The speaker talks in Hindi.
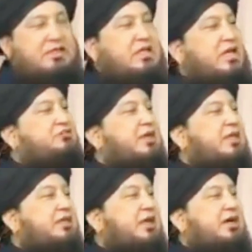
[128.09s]
इसका एक
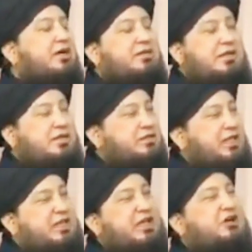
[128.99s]
फ़ायदा है कि अगर
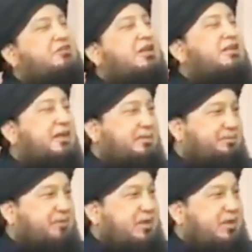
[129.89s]
दिल की गफलत है